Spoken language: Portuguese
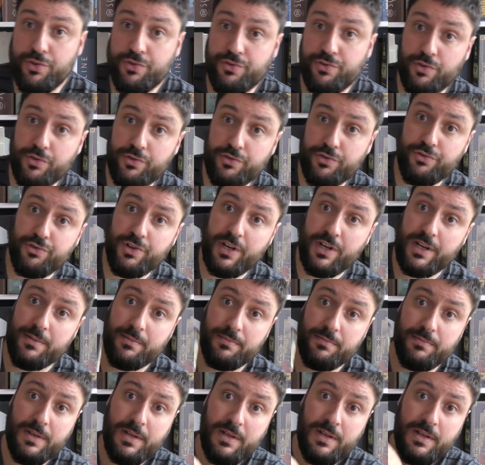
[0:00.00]
jogo que
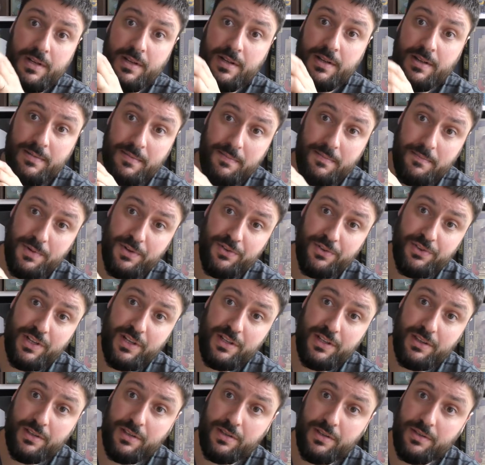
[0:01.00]
joguei
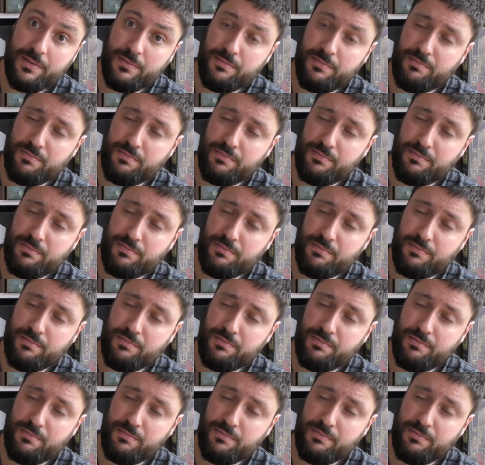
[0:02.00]
bastante,